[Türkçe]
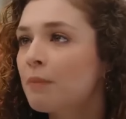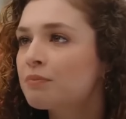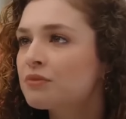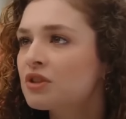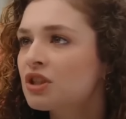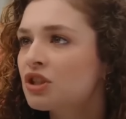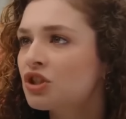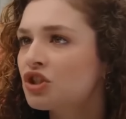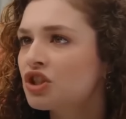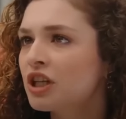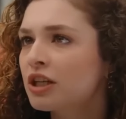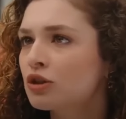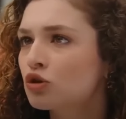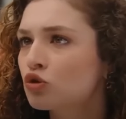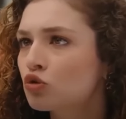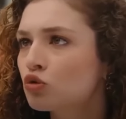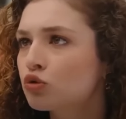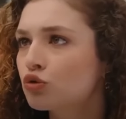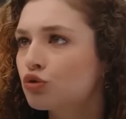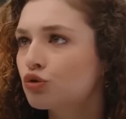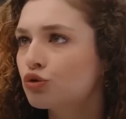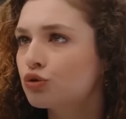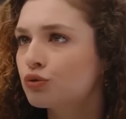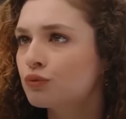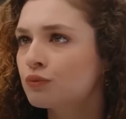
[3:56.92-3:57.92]
Yaptığın şey
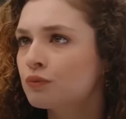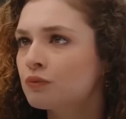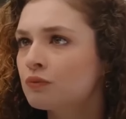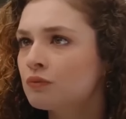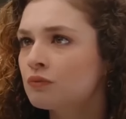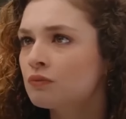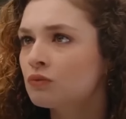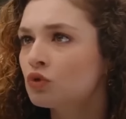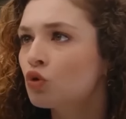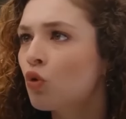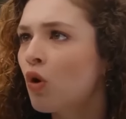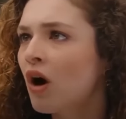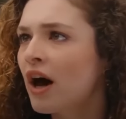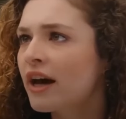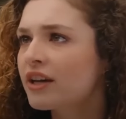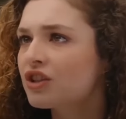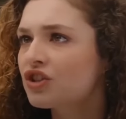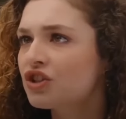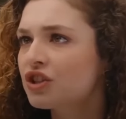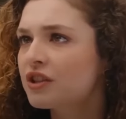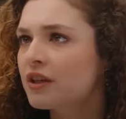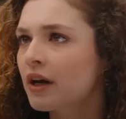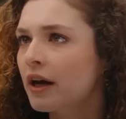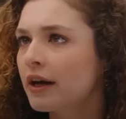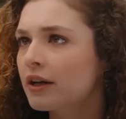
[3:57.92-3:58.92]
suç. Dua
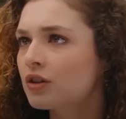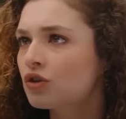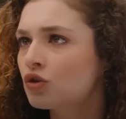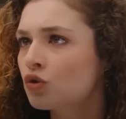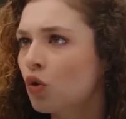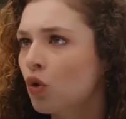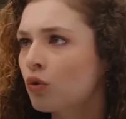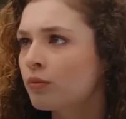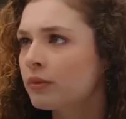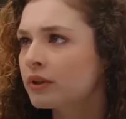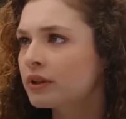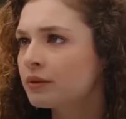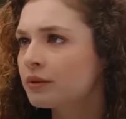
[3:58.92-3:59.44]
et şikayetçi